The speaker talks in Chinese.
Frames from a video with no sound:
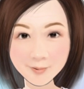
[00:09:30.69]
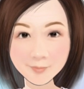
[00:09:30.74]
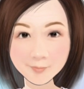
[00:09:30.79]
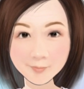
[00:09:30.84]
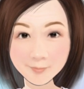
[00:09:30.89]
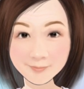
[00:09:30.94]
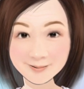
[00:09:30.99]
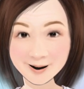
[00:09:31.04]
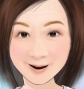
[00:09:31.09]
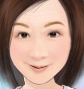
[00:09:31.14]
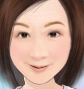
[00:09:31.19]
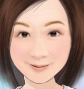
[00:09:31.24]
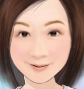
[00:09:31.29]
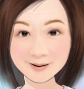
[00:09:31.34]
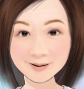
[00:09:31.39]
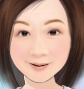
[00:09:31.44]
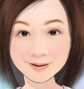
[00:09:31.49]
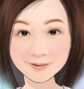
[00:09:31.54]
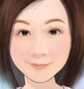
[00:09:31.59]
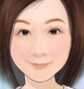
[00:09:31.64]
若眼科
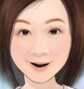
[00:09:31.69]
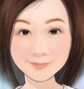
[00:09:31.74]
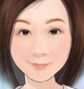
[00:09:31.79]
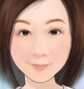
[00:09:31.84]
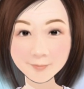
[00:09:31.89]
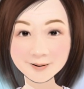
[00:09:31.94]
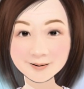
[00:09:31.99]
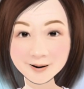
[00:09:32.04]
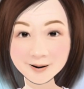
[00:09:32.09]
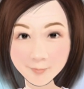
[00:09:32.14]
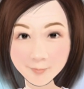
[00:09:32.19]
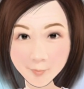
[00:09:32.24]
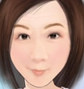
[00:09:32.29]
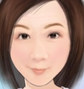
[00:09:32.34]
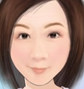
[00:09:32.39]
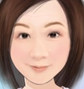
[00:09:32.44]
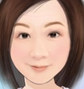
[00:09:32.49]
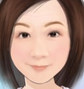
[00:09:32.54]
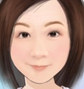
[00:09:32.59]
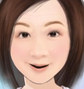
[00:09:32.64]
医师判断角膜
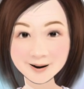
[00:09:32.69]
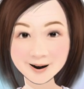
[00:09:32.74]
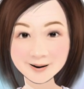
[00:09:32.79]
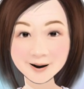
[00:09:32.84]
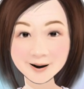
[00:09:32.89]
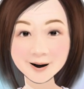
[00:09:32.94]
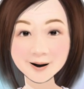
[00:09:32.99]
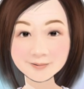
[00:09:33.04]
塑形片